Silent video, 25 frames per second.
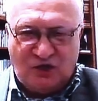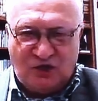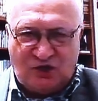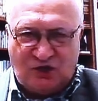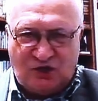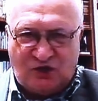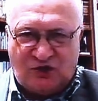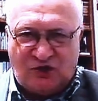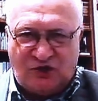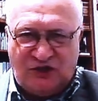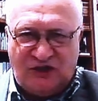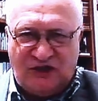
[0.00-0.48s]

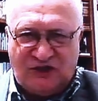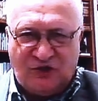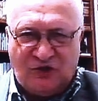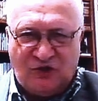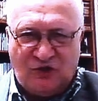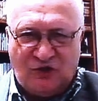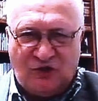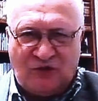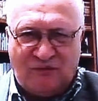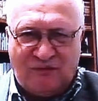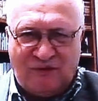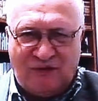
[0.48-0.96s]
Czy to
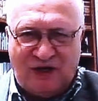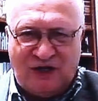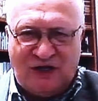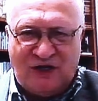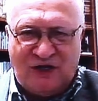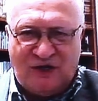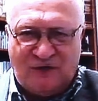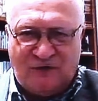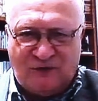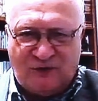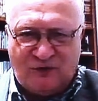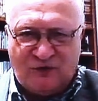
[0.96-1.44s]
jest
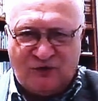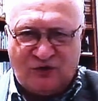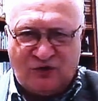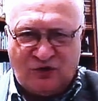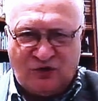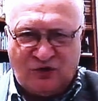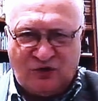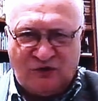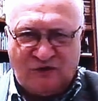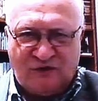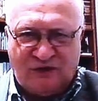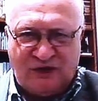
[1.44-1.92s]
normalne
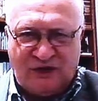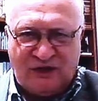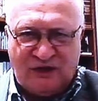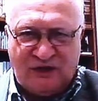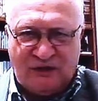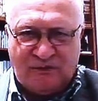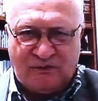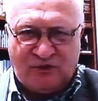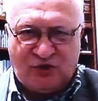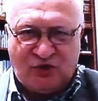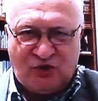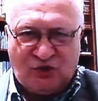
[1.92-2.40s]

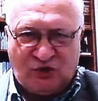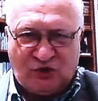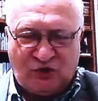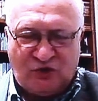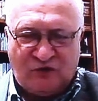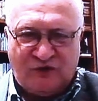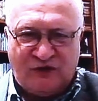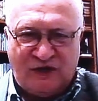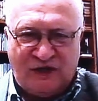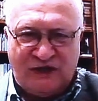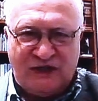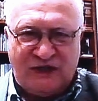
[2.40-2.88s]
funkcjonowanie
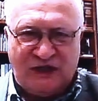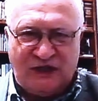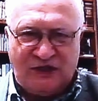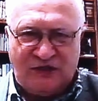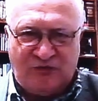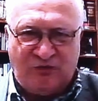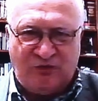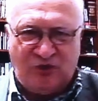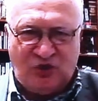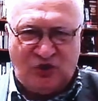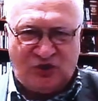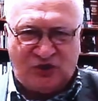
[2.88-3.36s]
przygotowanej
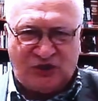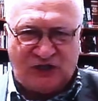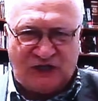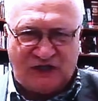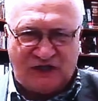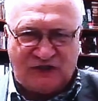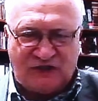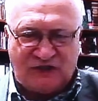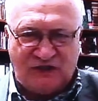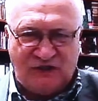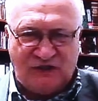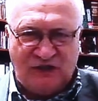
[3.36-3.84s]

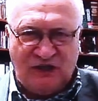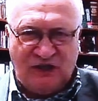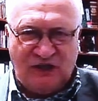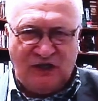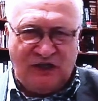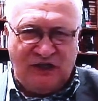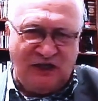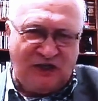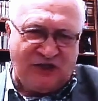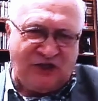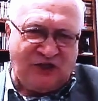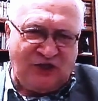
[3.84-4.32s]
administracji?
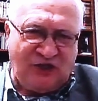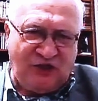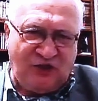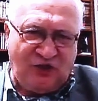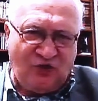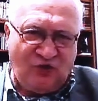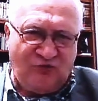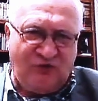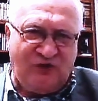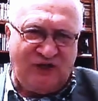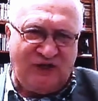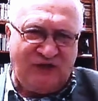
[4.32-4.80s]
Jak się
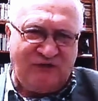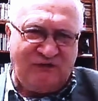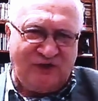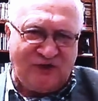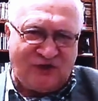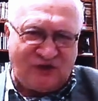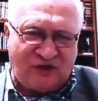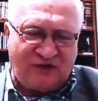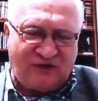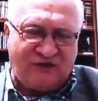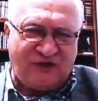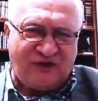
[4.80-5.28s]
nie umie
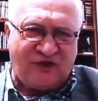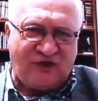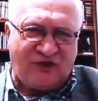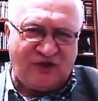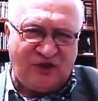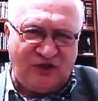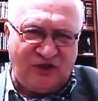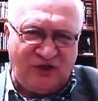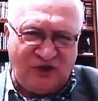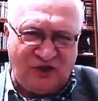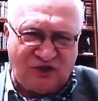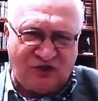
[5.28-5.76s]
administrować,
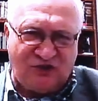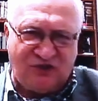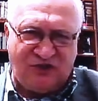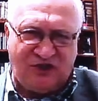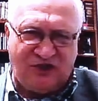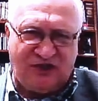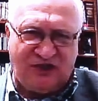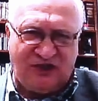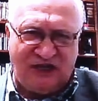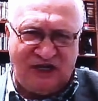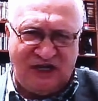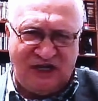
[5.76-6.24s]
to się nie
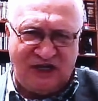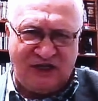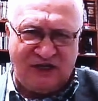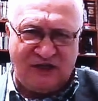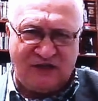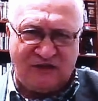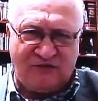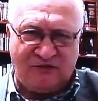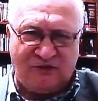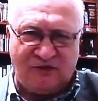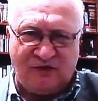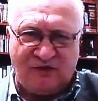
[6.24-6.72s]
rządzi
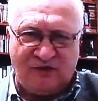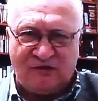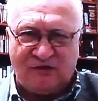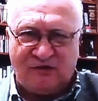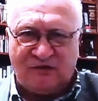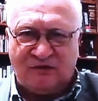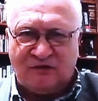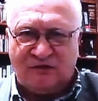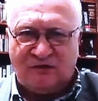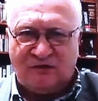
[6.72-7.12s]
krajem. No.